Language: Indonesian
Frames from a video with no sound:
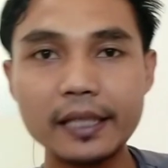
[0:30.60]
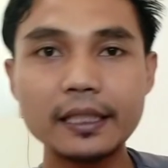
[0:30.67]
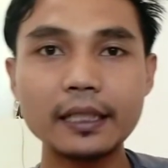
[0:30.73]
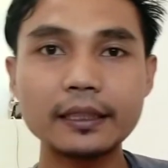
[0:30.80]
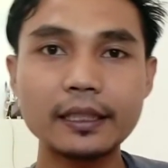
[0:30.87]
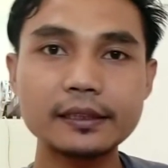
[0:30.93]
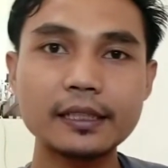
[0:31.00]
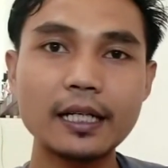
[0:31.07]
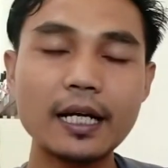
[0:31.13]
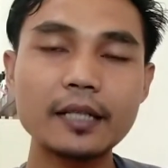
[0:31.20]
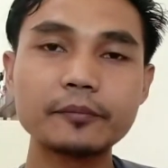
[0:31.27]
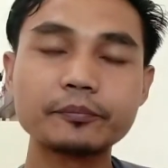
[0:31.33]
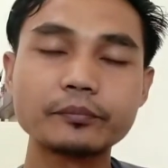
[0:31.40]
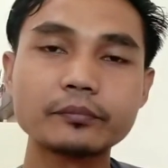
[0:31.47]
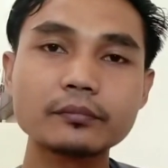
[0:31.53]
aja
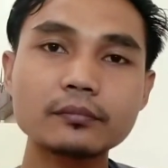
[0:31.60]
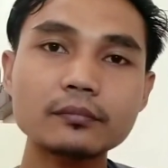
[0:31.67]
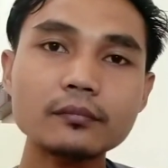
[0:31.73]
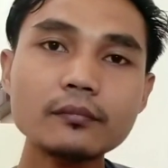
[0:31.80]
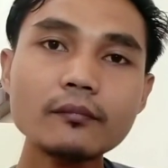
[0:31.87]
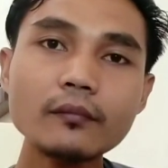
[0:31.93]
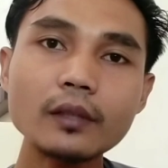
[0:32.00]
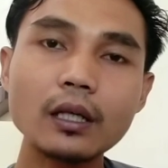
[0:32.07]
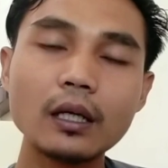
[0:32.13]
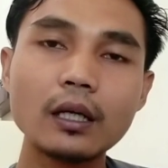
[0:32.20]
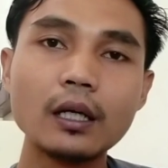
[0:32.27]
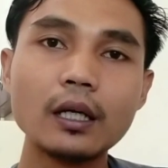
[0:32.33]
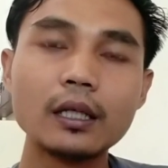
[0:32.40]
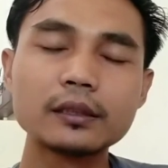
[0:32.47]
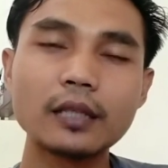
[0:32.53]
terserah.
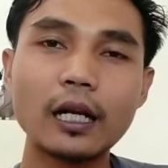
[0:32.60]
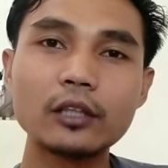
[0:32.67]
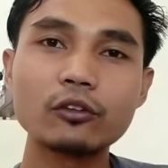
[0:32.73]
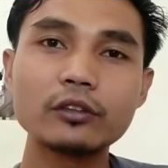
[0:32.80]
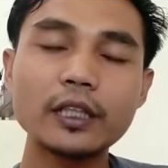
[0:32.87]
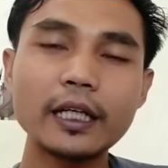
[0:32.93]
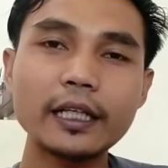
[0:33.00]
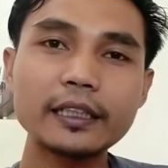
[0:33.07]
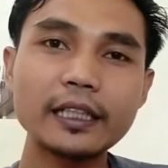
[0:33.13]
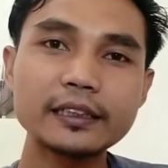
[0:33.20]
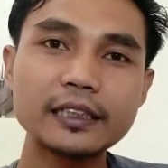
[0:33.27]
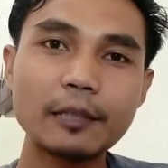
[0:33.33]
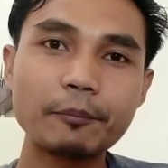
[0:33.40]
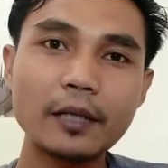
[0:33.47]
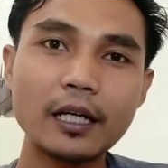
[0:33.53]
Selanjutnya kita
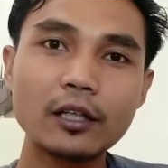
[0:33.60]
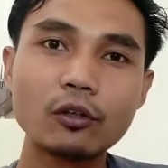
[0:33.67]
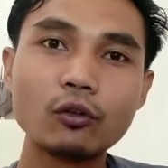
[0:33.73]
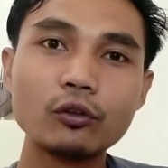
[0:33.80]
siapkan